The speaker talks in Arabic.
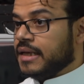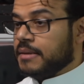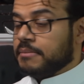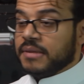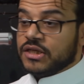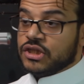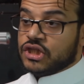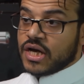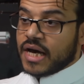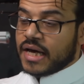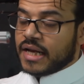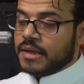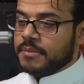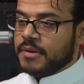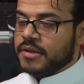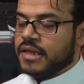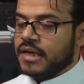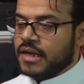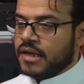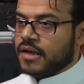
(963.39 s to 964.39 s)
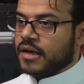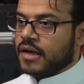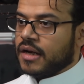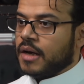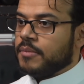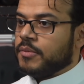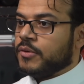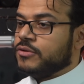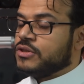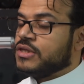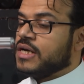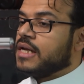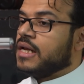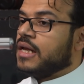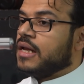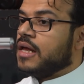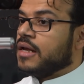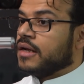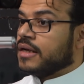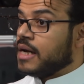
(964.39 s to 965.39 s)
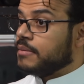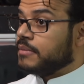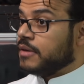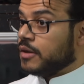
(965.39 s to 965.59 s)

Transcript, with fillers: لما جانا مثلا الرابع وجانا الرابع